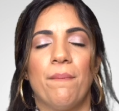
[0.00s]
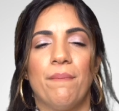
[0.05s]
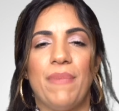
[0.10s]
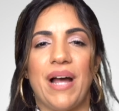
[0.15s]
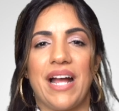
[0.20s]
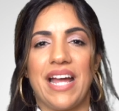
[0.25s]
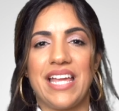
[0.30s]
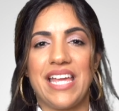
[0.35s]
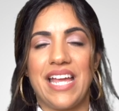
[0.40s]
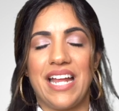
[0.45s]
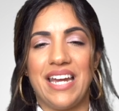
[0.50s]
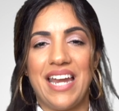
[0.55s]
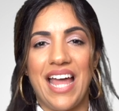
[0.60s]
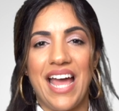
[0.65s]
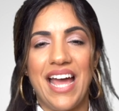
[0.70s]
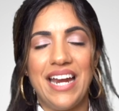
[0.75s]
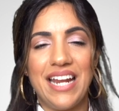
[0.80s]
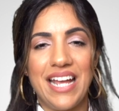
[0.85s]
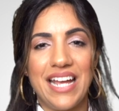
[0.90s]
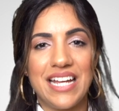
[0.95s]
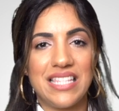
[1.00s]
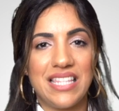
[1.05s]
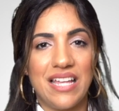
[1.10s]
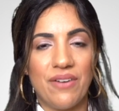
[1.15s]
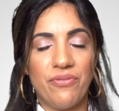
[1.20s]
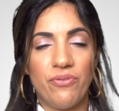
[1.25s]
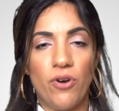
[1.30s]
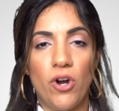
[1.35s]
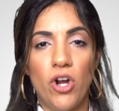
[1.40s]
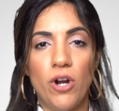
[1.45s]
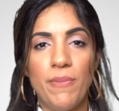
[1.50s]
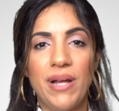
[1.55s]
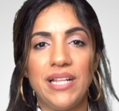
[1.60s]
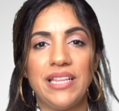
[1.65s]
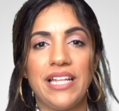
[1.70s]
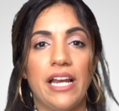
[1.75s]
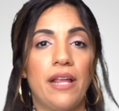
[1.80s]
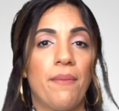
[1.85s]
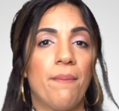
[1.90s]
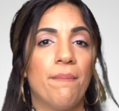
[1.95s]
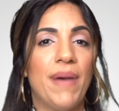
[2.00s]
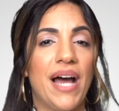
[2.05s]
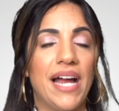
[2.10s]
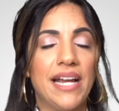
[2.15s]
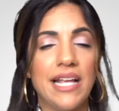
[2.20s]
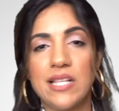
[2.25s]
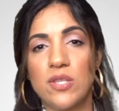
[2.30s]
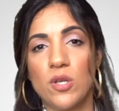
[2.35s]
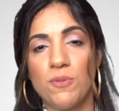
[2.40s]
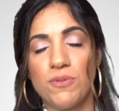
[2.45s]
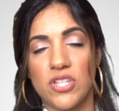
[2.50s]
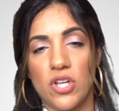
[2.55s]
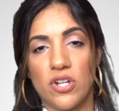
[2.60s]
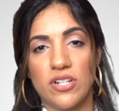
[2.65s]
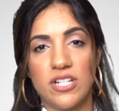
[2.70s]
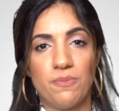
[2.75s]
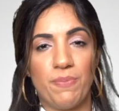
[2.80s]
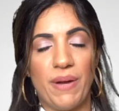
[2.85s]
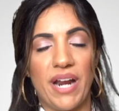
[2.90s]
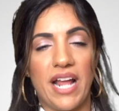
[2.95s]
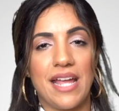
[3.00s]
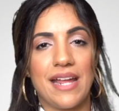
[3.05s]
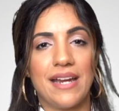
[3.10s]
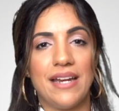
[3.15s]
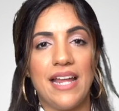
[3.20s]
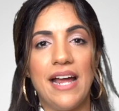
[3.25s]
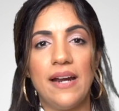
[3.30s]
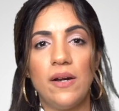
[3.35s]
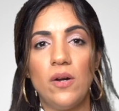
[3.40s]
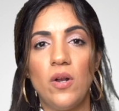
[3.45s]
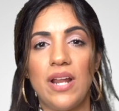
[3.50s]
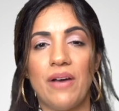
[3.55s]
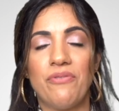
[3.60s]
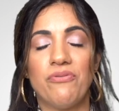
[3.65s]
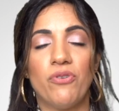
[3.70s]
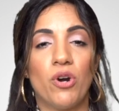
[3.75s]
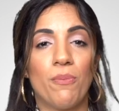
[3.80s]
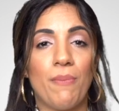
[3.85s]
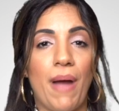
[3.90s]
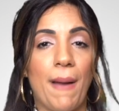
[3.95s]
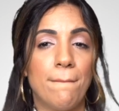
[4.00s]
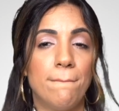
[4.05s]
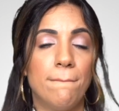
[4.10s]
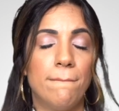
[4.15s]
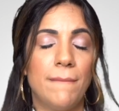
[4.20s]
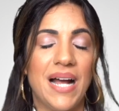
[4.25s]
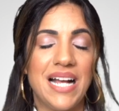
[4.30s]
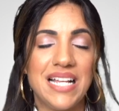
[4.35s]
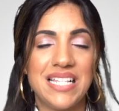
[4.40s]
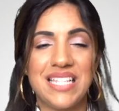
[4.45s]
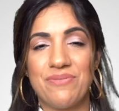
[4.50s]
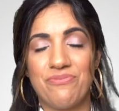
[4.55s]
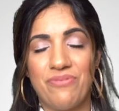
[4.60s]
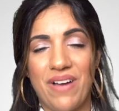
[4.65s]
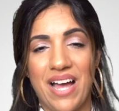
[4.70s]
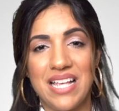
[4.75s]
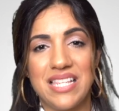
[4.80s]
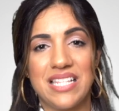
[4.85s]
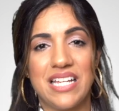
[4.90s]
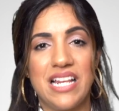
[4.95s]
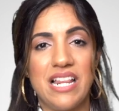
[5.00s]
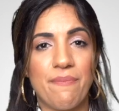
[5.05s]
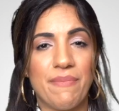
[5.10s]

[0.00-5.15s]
Van a llenar esta forma, tienen varias opciones para llenarlo. La forma más fácil